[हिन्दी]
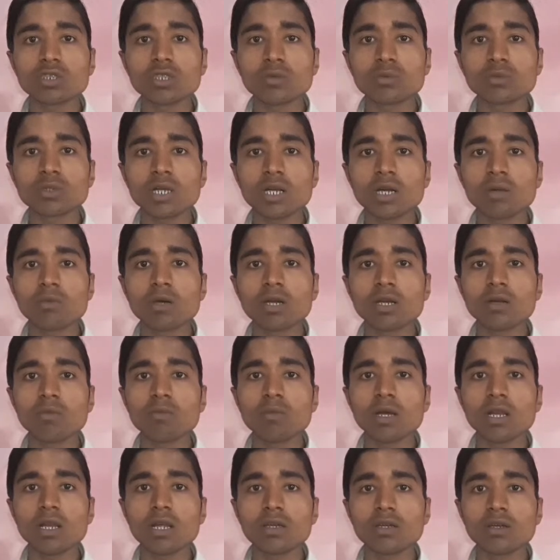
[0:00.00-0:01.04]
को सब्सक्राइब करके
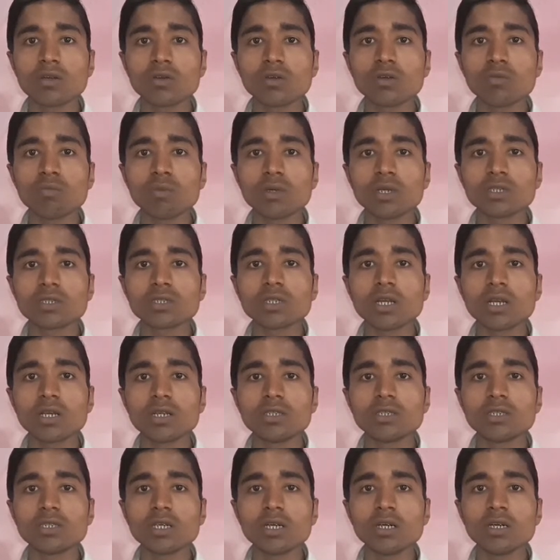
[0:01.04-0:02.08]
बेल आइकन को प्रेस कर
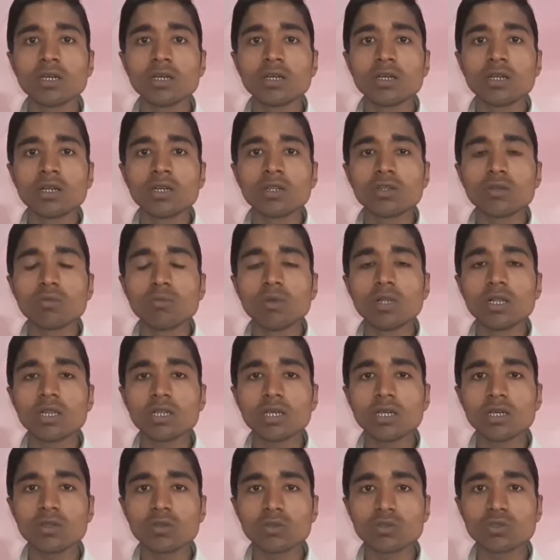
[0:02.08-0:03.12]
लीजिएगा तो मिलते
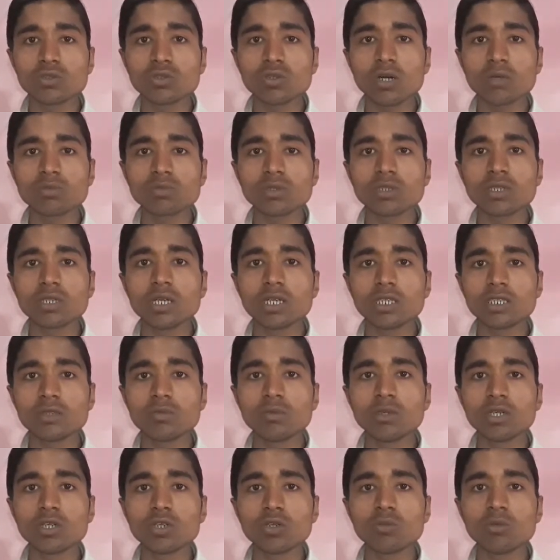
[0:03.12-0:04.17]
हैं दोस्तों आपसे नेक्स्ट
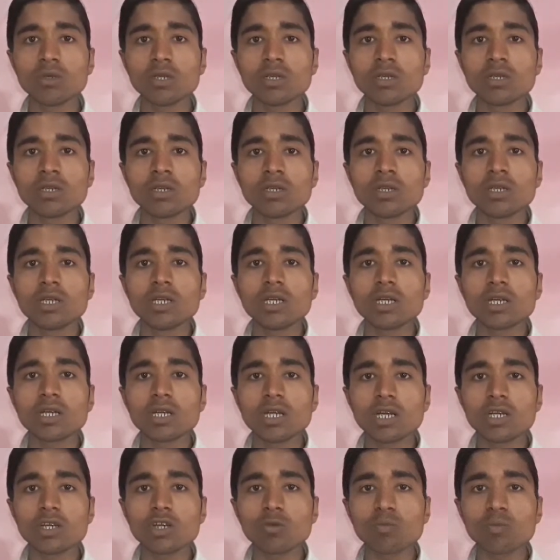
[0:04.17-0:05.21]
वीडियो में एक
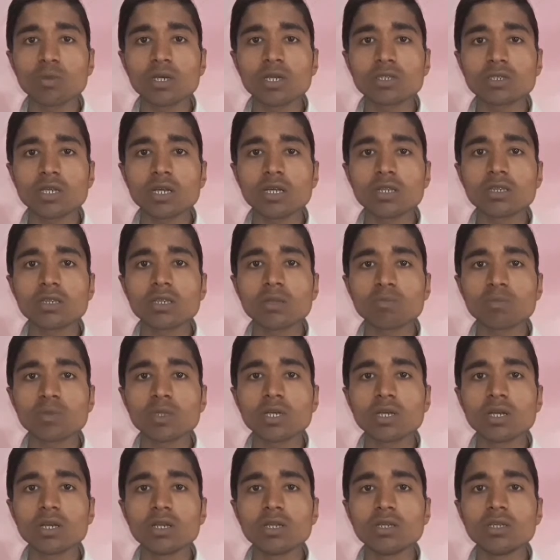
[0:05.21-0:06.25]
नए टॉपिक के साथ तब
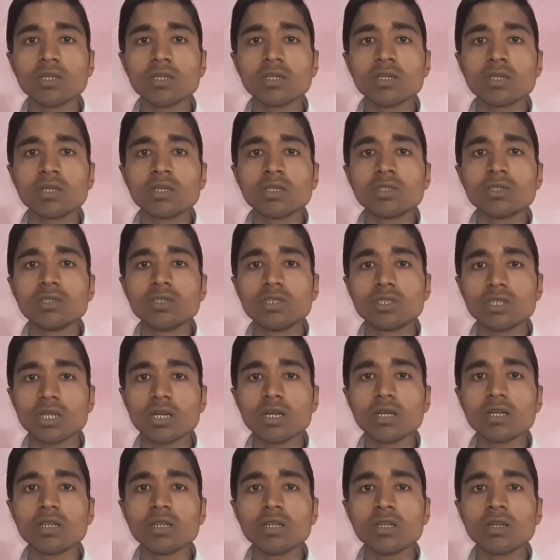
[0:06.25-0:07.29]
तक के लिए जय
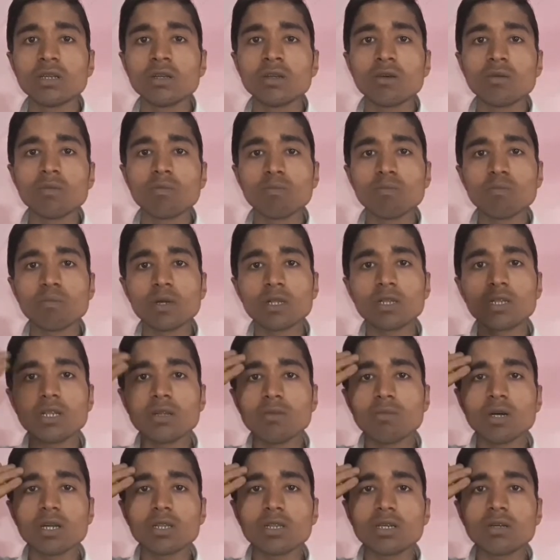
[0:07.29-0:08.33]
हिंद वंदे
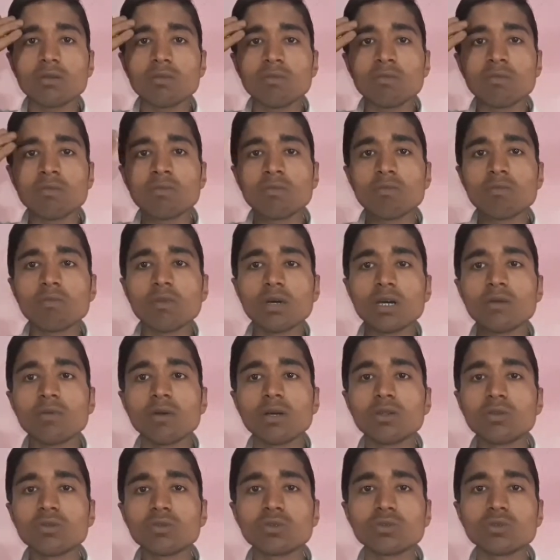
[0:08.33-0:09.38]
मातरम बाय बाय
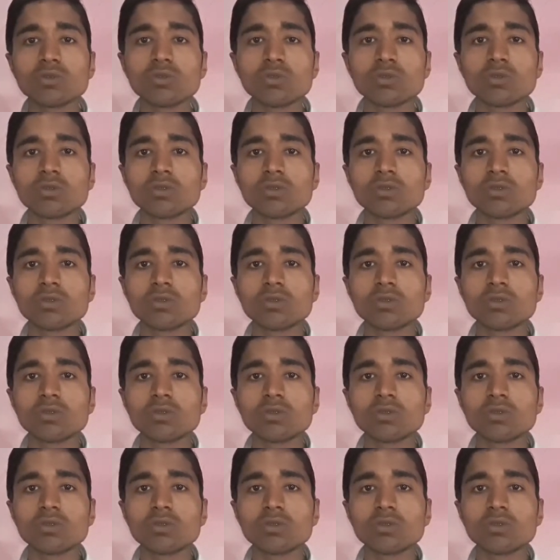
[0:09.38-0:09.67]
दोस्तों